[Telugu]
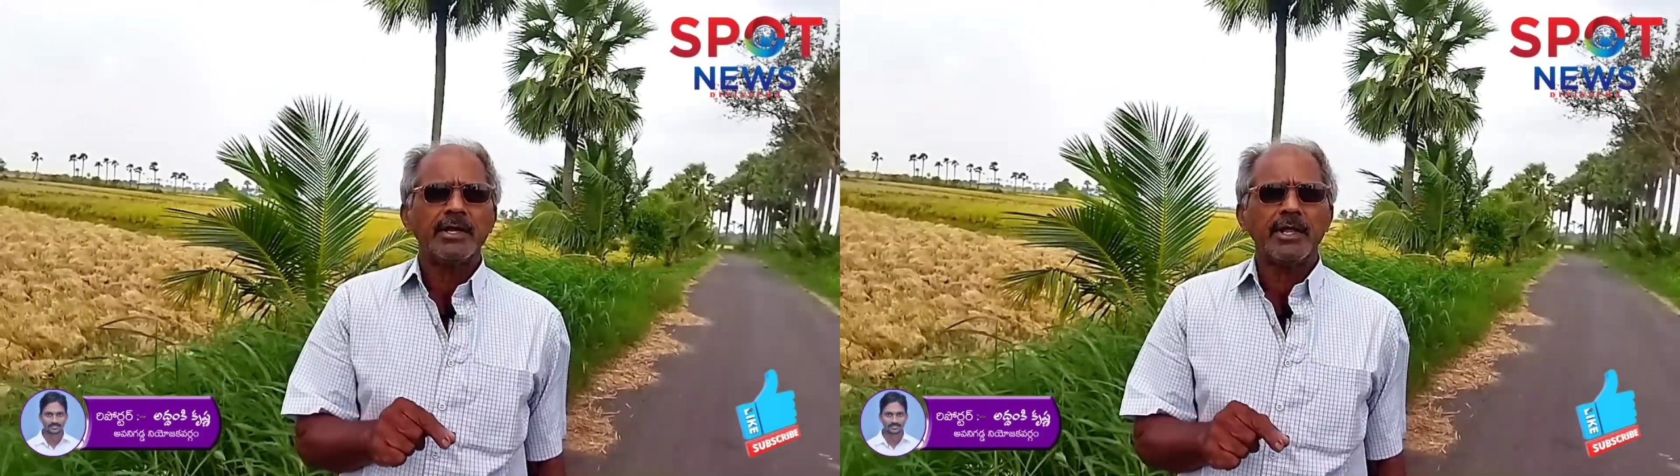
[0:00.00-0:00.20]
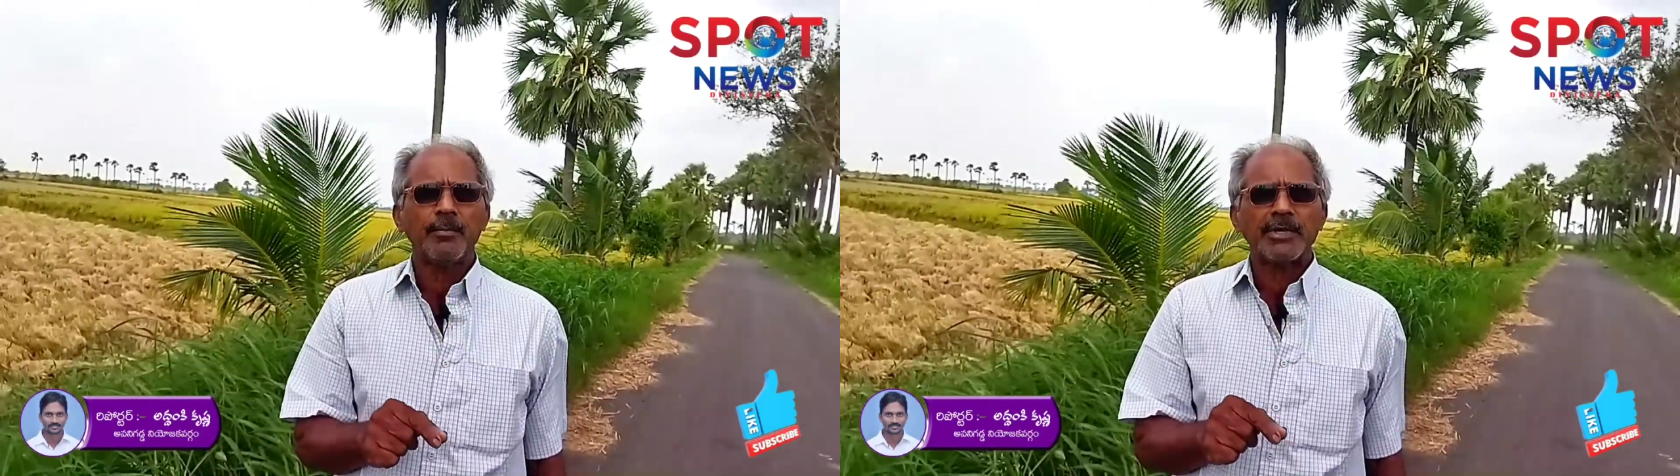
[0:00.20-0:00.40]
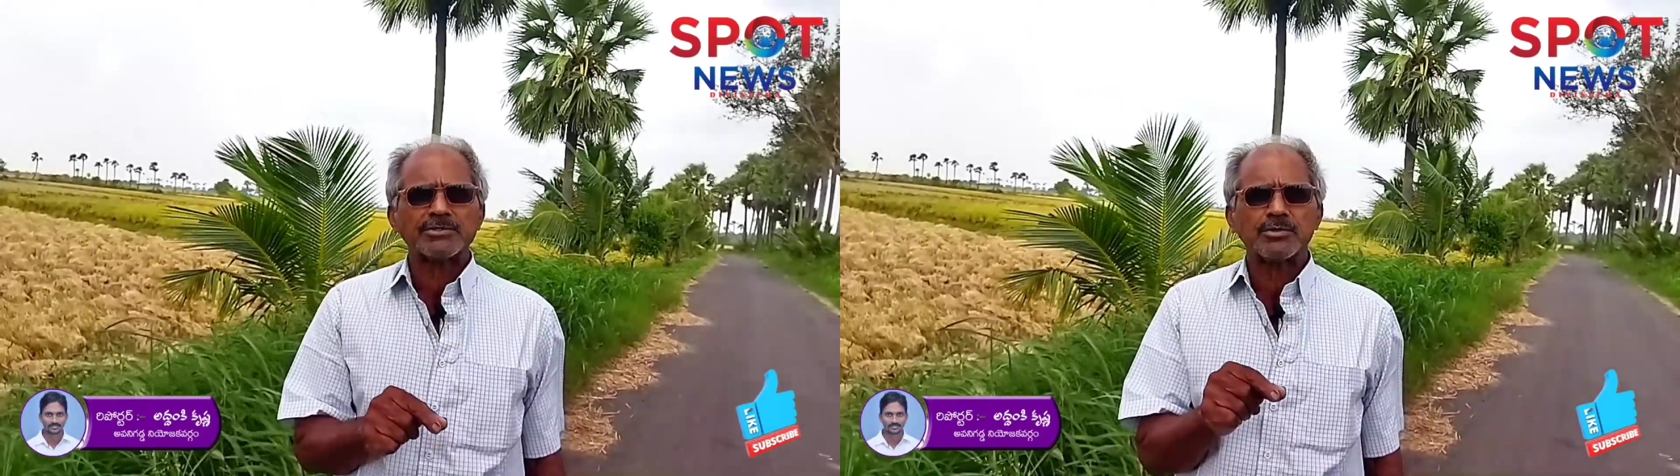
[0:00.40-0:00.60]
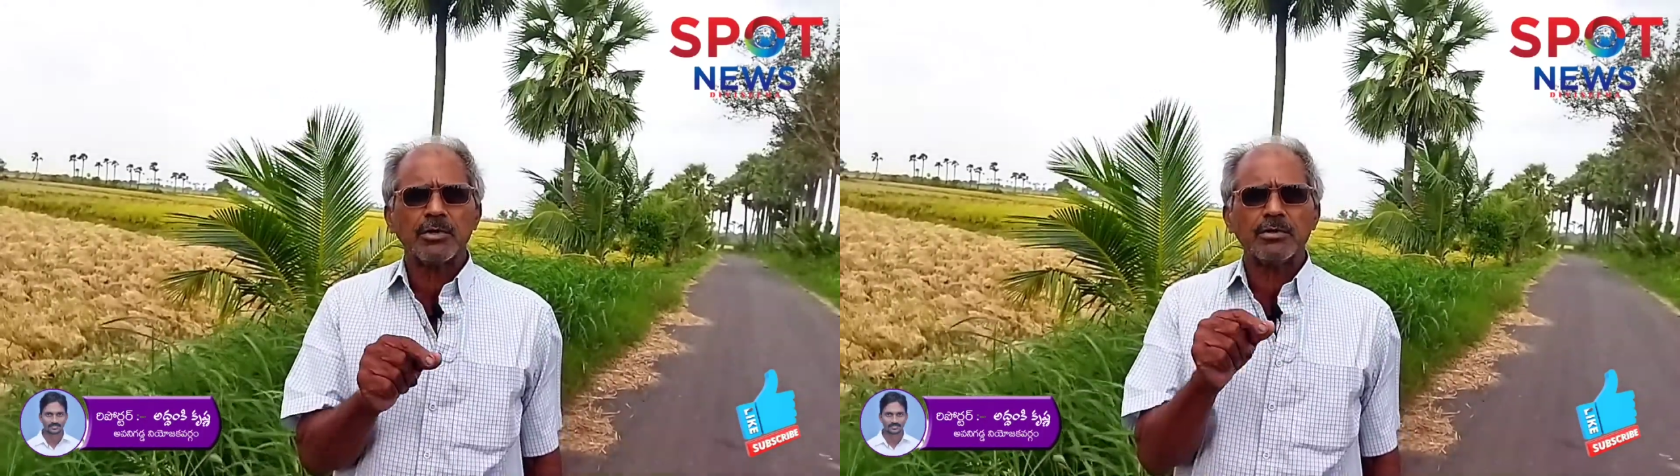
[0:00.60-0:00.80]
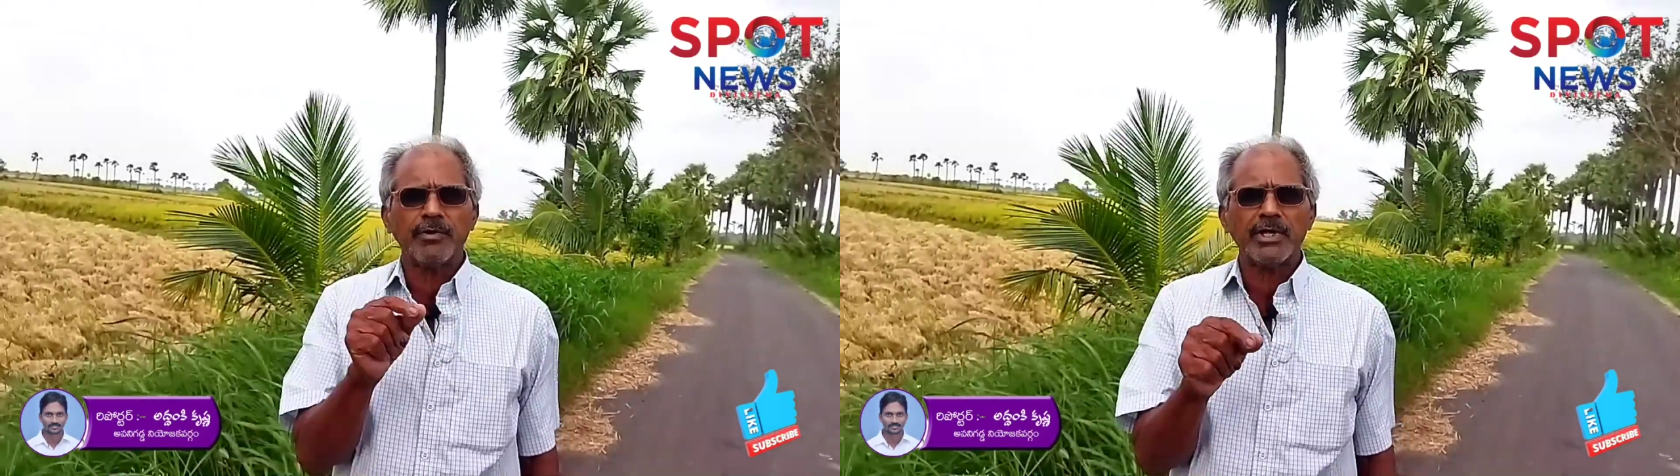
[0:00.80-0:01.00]
ఏ
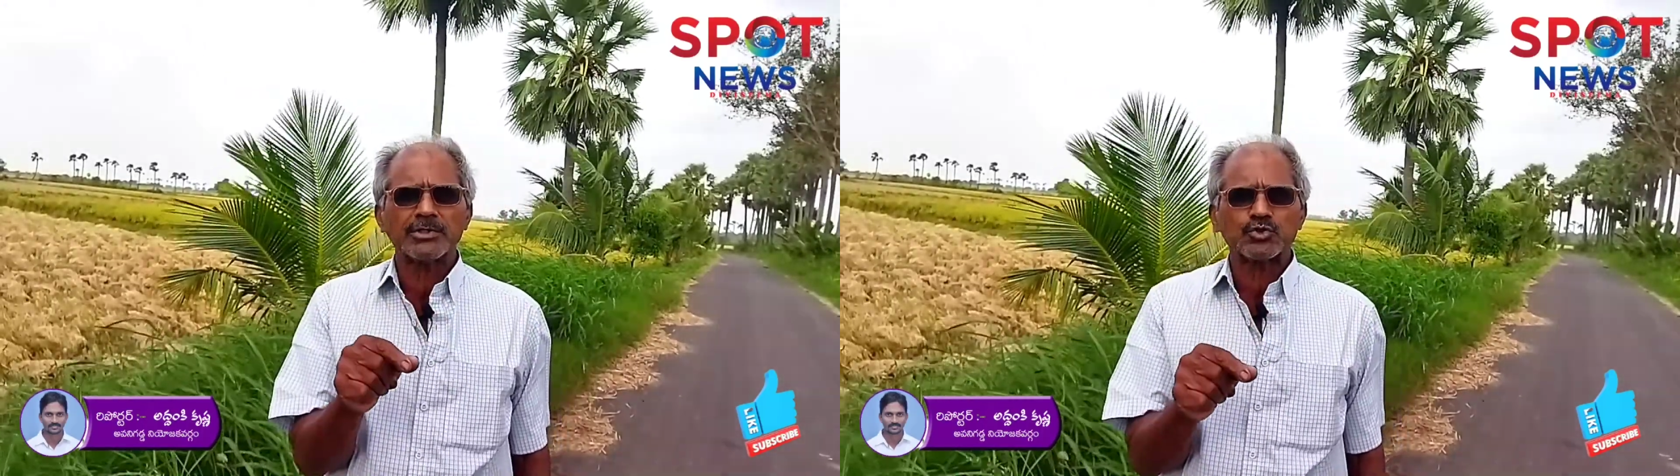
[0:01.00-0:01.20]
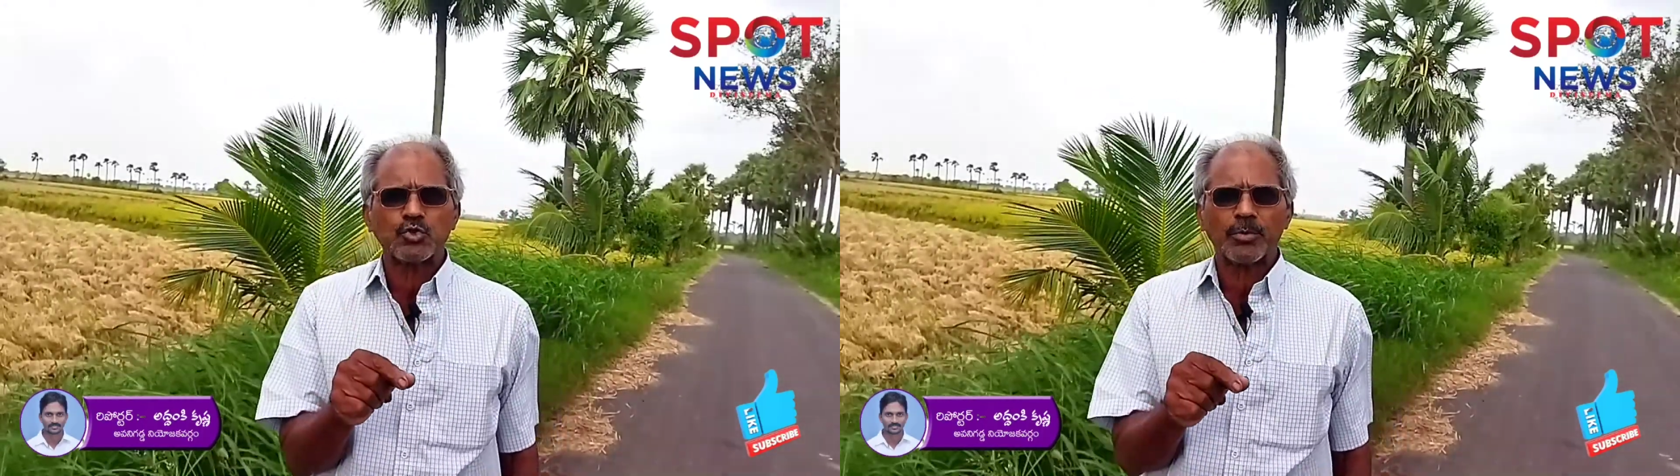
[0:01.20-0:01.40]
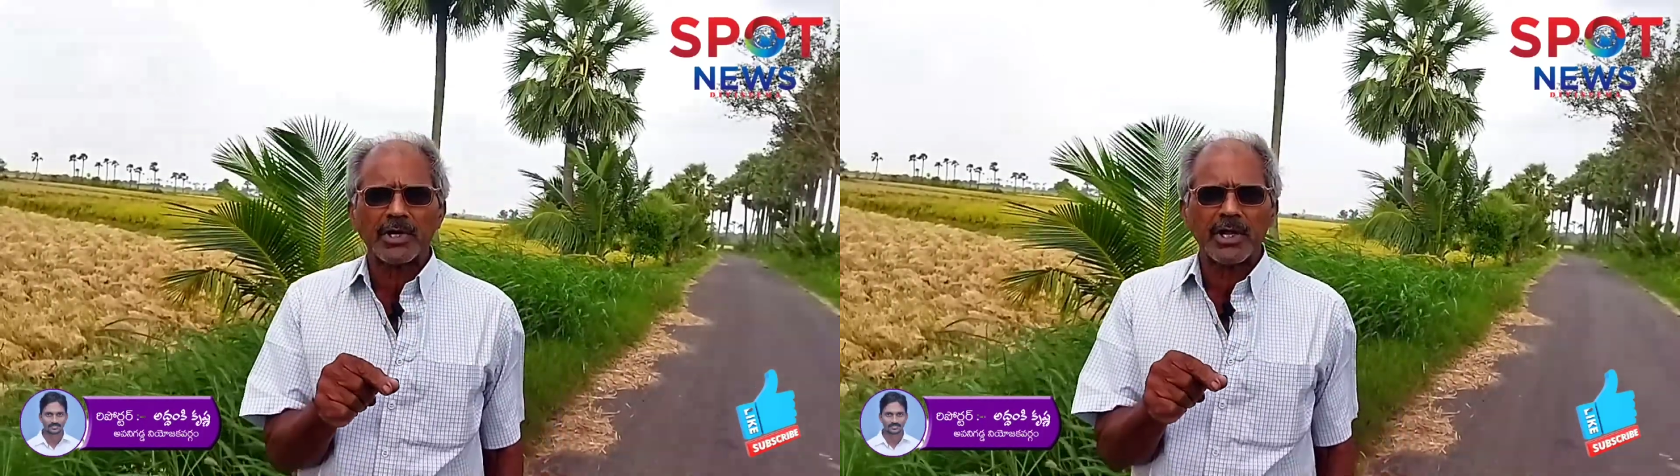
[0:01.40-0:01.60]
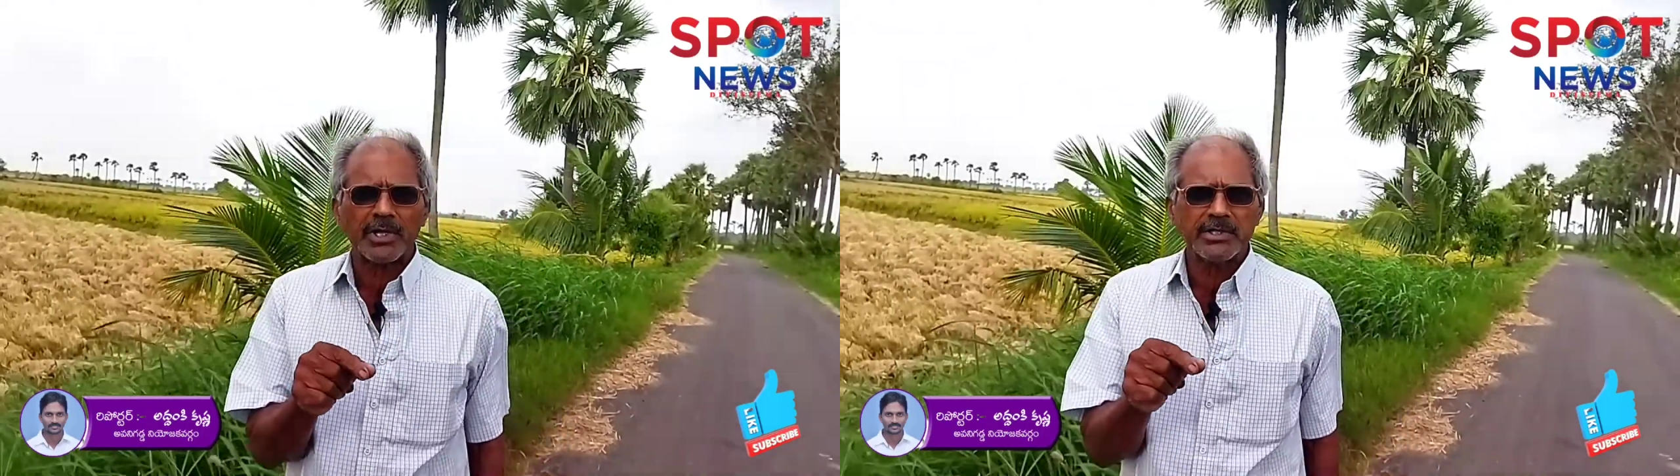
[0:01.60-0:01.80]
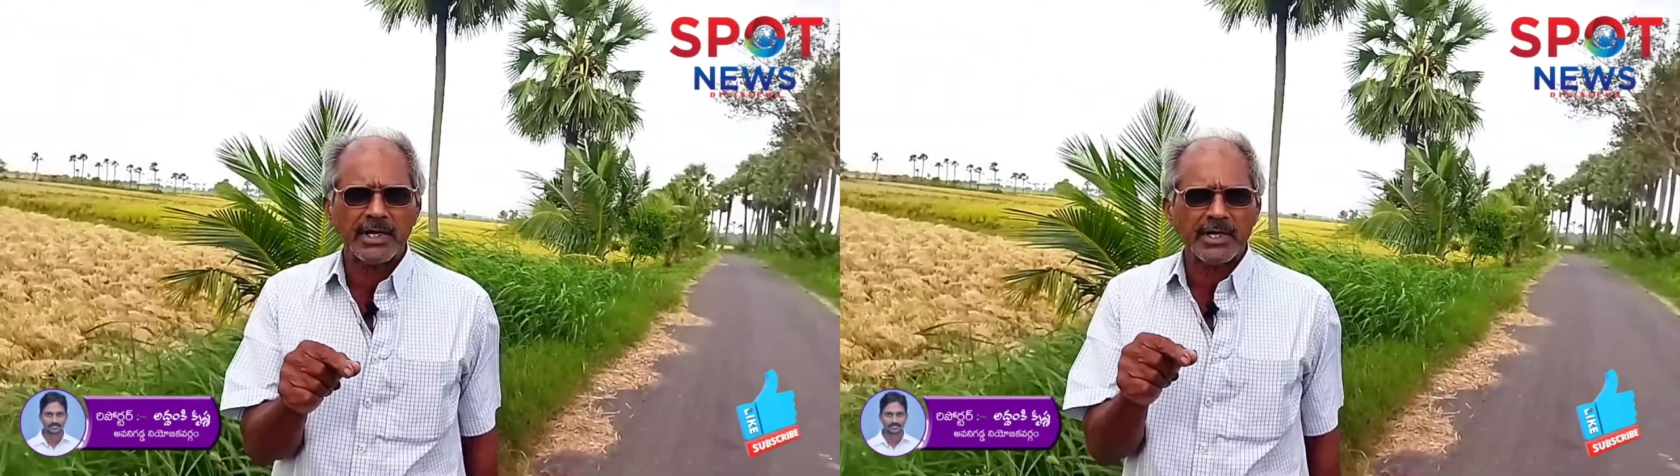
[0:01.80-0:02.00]
పరిస్థితుల్లోనూ వేరెత్తి చూపట్ల
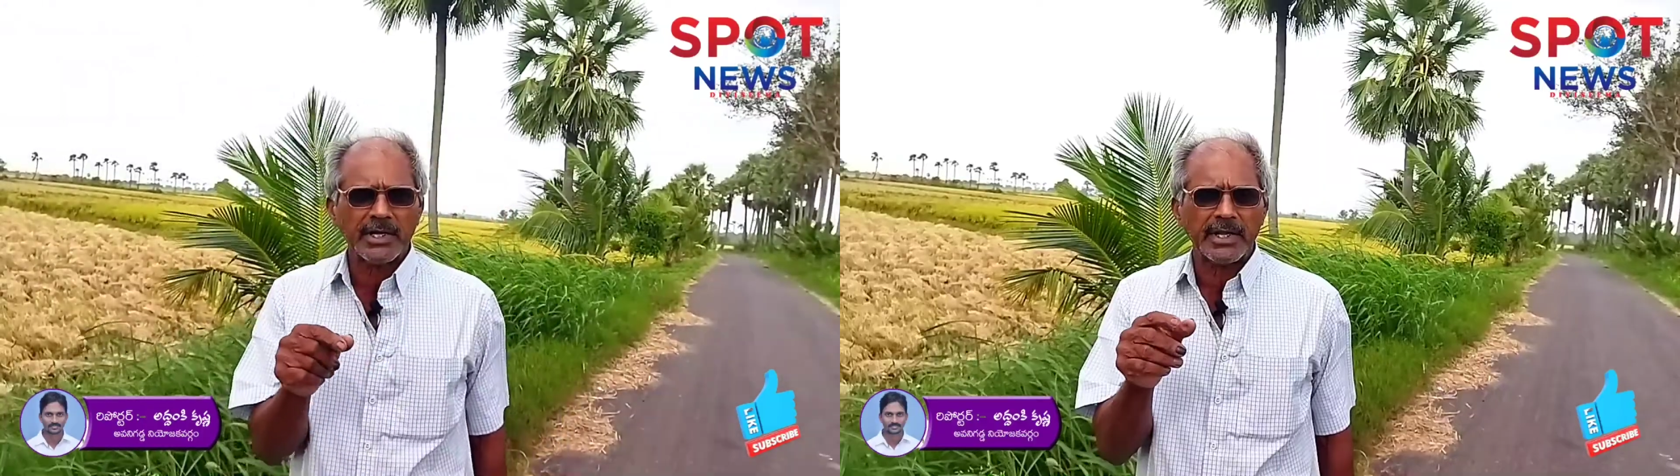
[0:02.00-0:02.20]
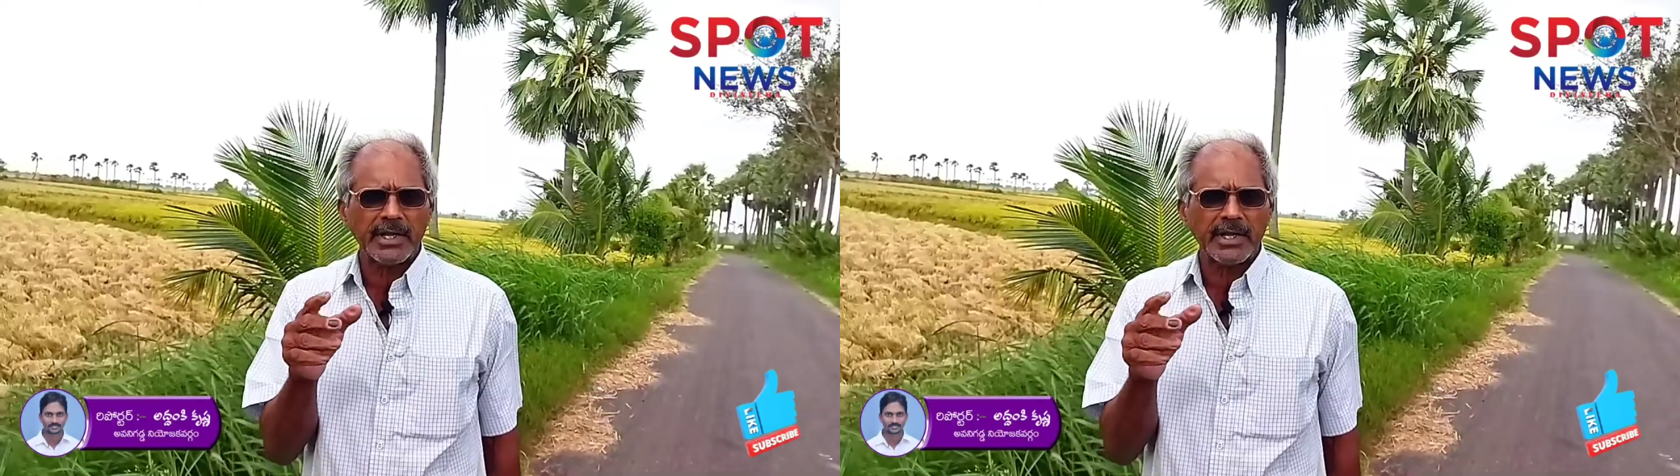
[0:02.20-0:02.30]
ఎందుకంటే